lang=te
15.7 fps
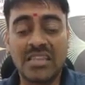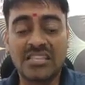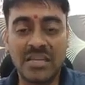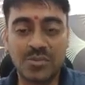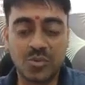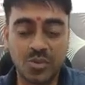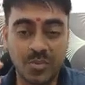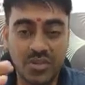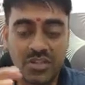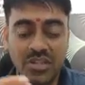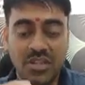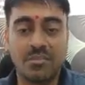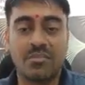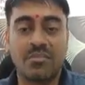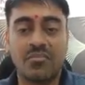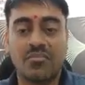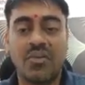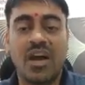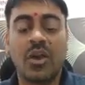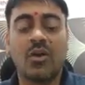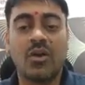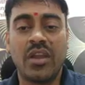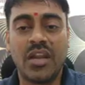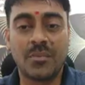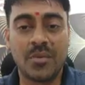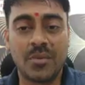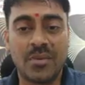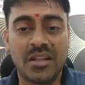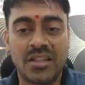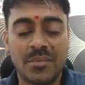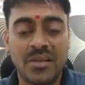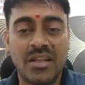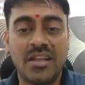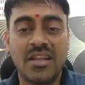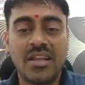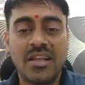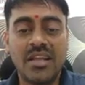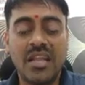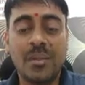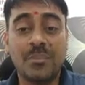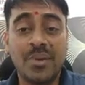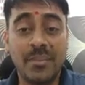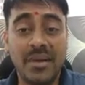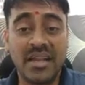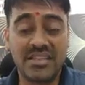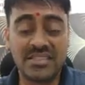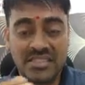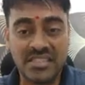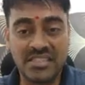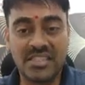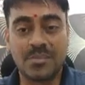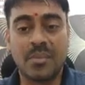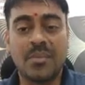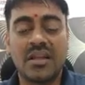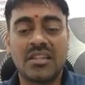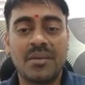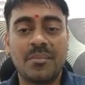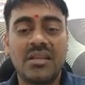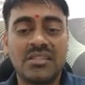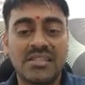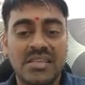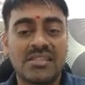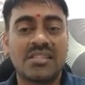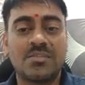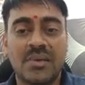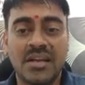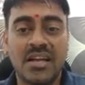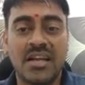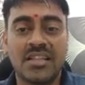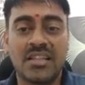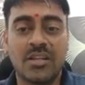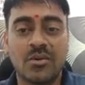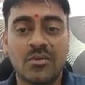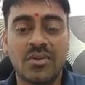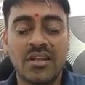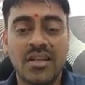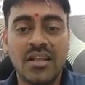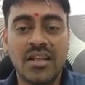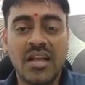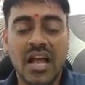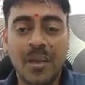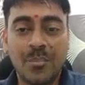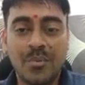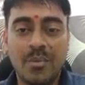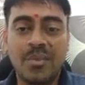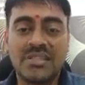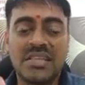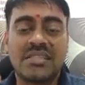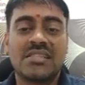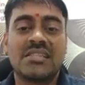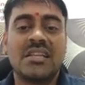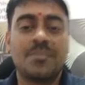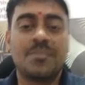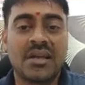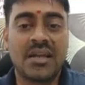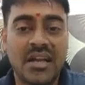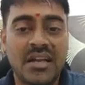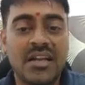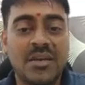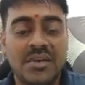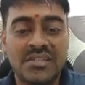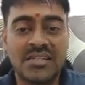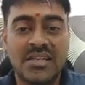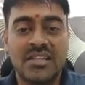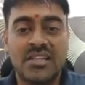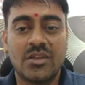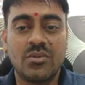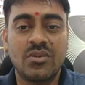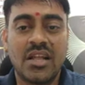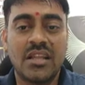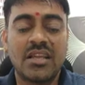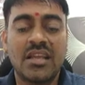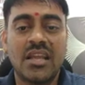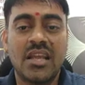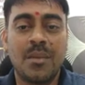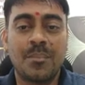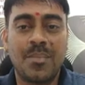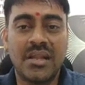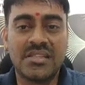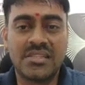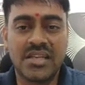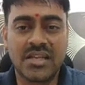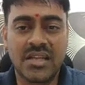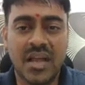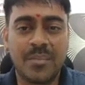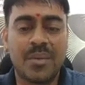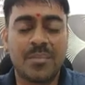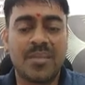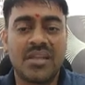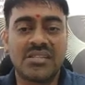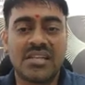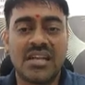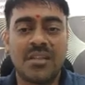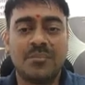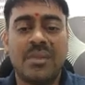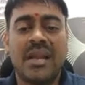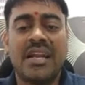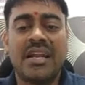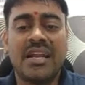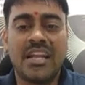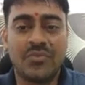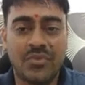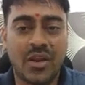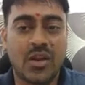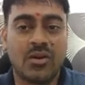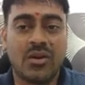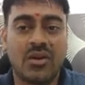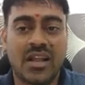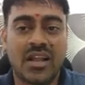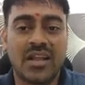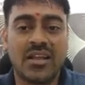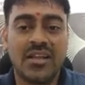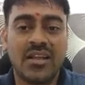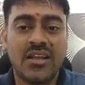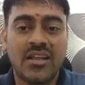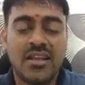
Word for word: ఆ స్టెప్స్ మొత్తం ఫాలో అయినప్పుడు మాత్రమే ఇంప్లిమెంటేషన్ చేసినప్పుడు మాత్రమే సక్సెస్ పక్కా అవుతారు అప్పుడు మీరు సక్సెస్ అనేది పక్క హండ్రెడ్ పర్సెంట్ అవుతారు అందుకే అప్లయన్స్ ని కాపీ పేస్ట్ అనేది బ్లైండ్ గా ఫాలో కావాలా